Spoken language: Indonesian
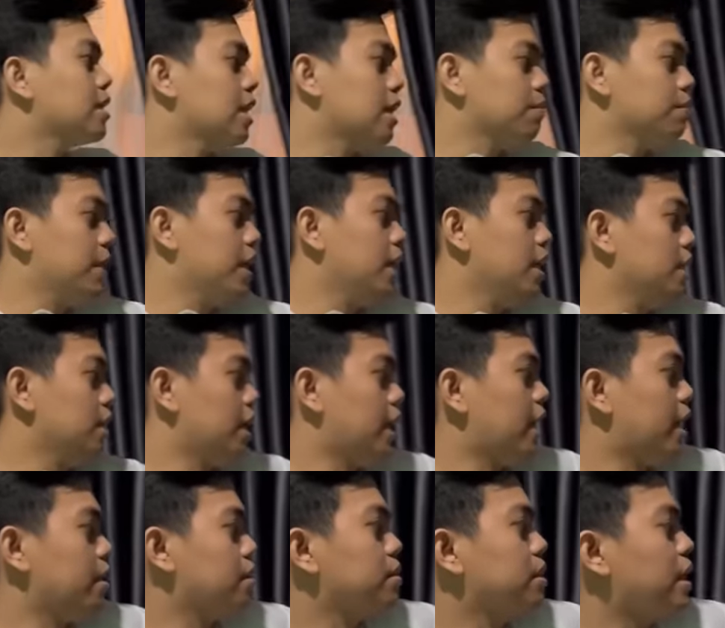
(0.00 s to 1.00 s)
cermin ya
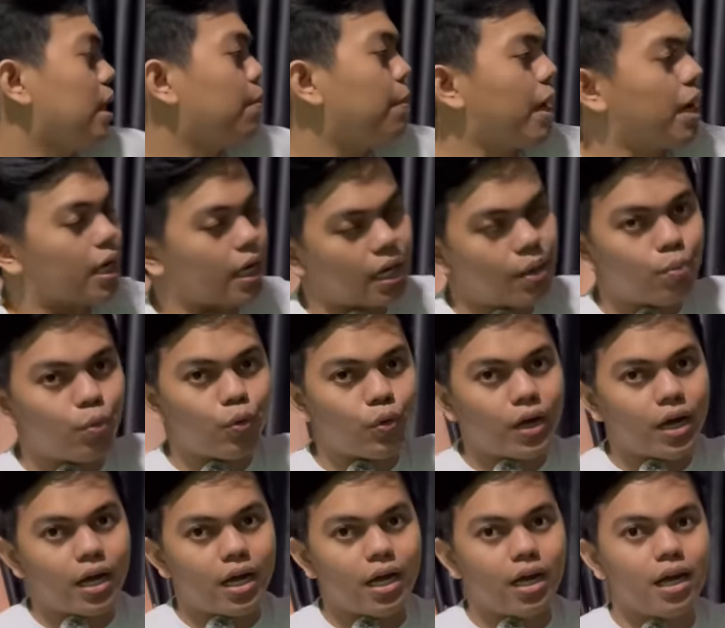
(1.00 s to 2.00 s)
yang saya pakai
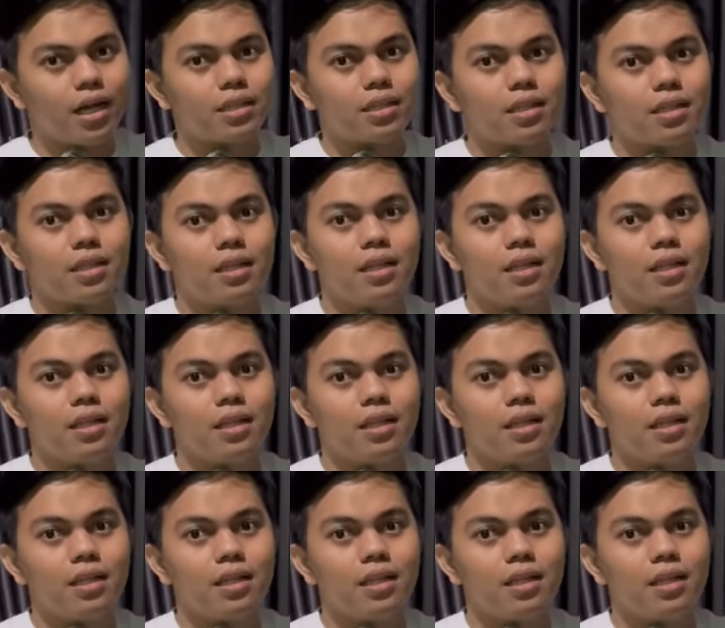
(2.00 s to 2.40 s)
buat